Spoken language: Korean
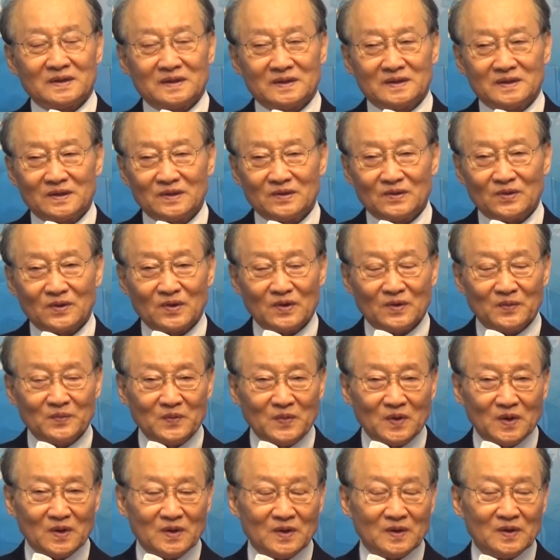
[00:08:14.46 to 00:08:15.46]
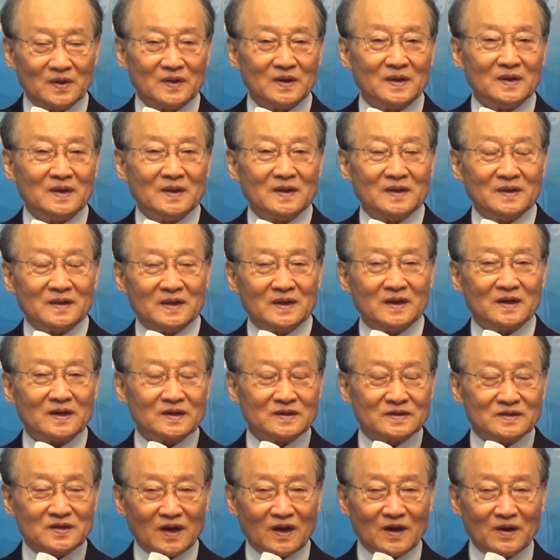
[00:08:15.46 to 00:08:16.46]
그리고는 뭐
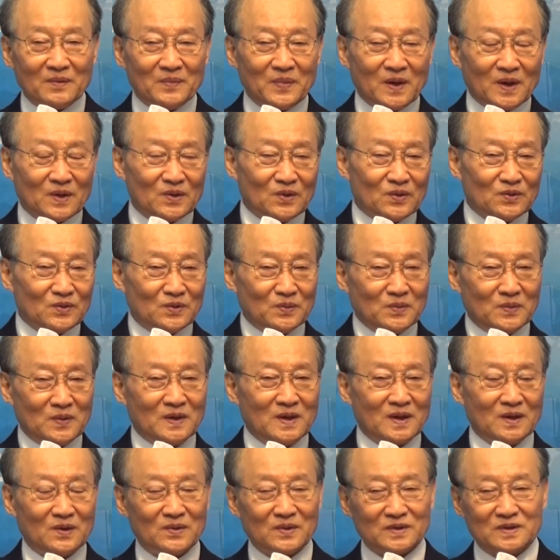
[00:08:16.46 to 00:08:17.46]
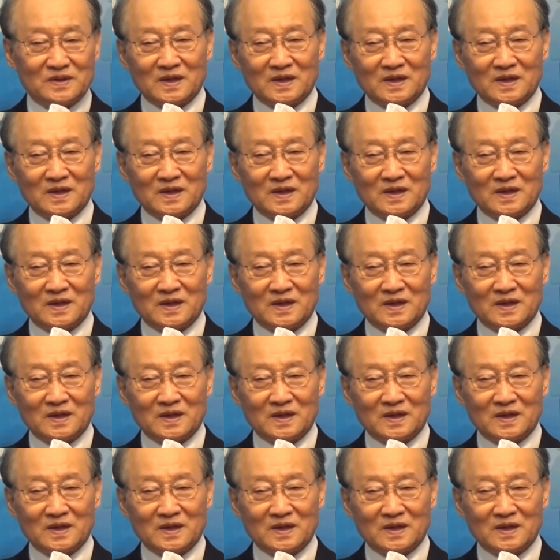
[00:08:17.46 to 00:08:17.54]
늙은 사람 봐도 눈물 나고